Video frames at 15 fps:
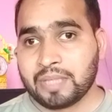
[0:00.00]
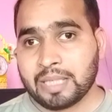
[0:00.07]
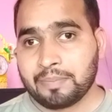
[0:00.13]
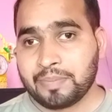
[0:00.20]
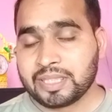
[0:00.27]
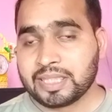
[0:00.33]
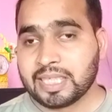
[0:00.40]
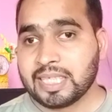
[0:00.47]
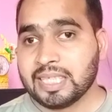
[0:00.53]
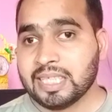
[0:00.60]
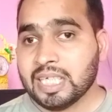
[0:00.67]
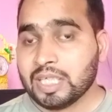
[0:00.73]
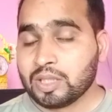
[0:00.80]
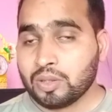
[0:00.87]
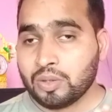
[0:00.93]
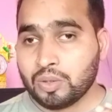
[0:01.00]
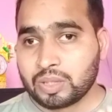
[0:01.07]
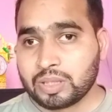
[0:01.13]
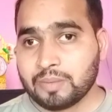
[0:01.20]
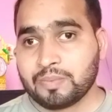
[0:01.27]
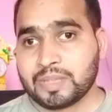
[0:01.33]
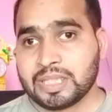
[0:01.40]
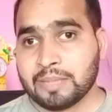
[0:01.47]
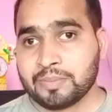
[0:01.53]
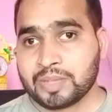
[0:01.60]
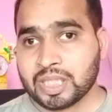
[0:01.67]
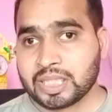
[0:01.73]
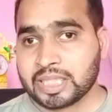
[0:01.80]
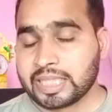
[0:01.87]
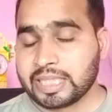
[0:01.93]
मेगा पिक्सल है तो
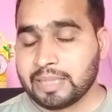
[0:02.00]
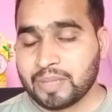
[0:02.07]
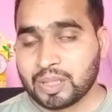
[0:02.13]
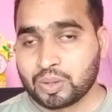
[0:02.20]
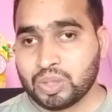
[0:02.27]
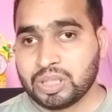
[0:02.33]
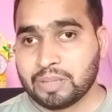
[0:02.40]
सैमसंग का कैमरा तो